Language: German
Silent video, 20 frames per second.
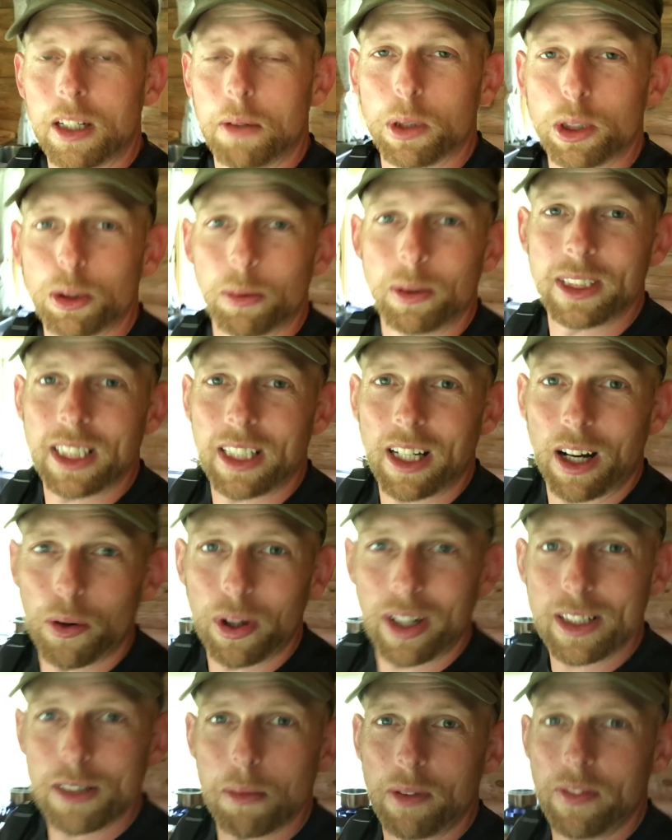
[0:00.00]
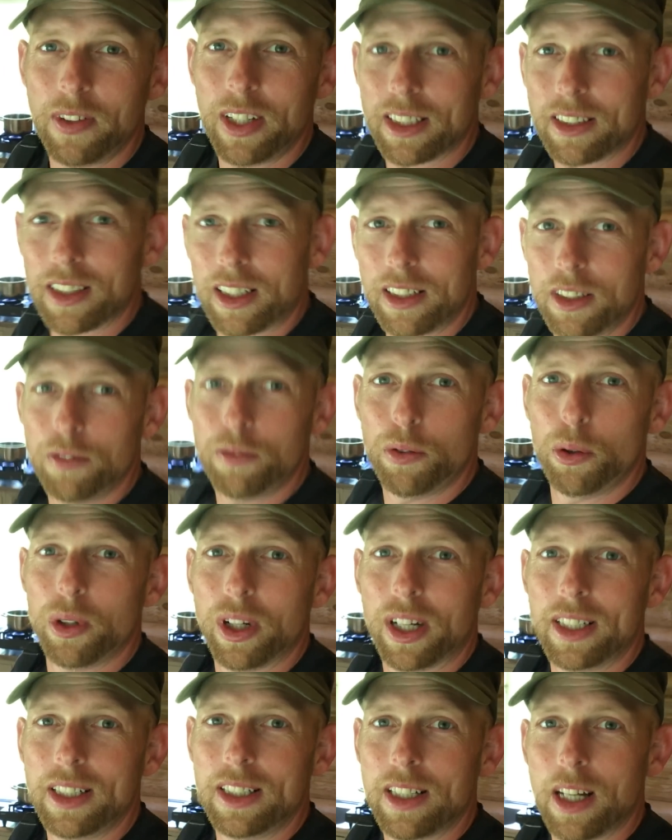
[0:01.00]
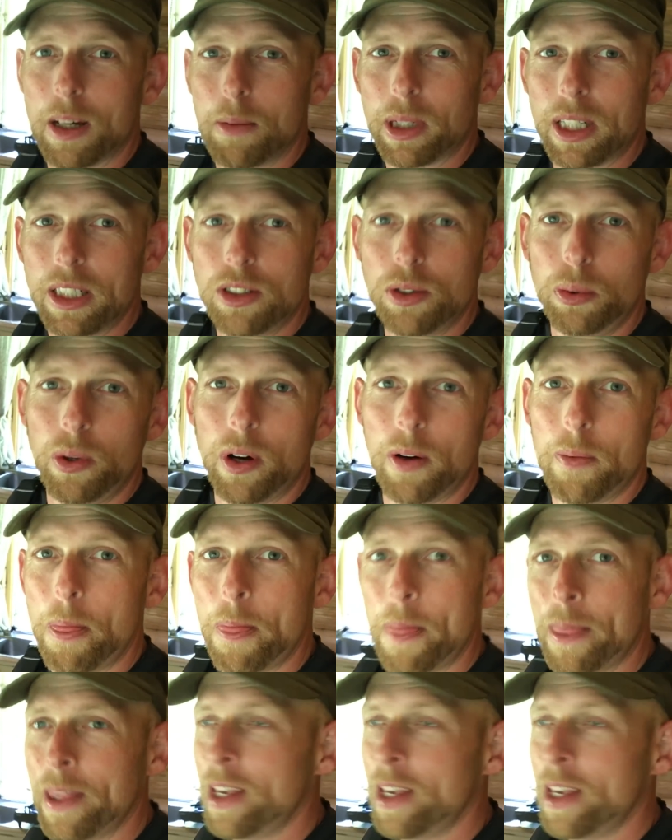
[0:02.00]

Da muss man sich auch erstmal wieder dran gewöhnen an die Temperaturen.